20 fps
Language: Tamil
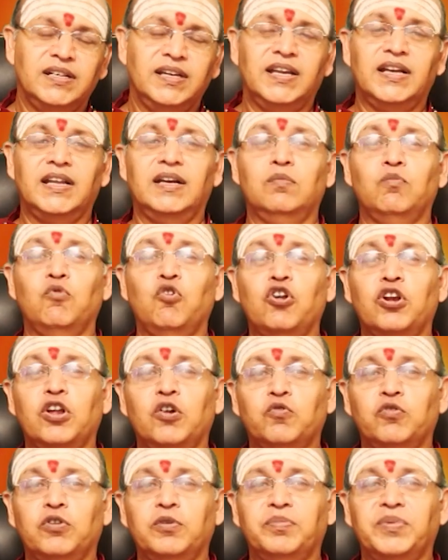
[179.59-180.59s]
நீங்கள்
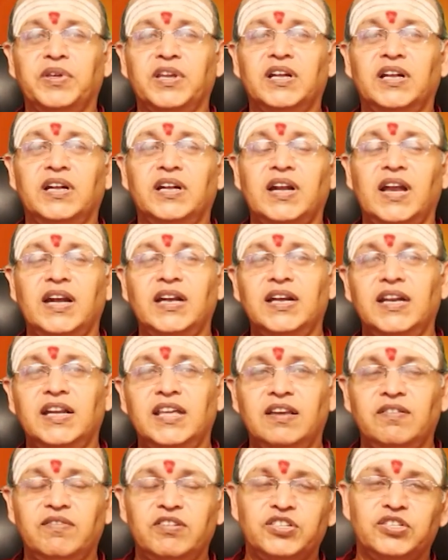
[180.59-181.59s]
மோரை குடிப்பீங்கள்
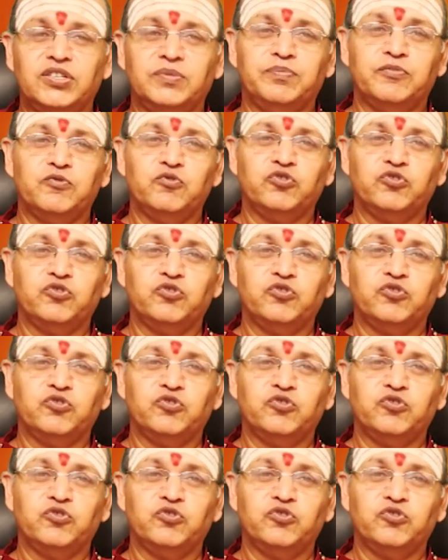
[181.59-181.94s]
நல்லெண்ணெயை வச்சு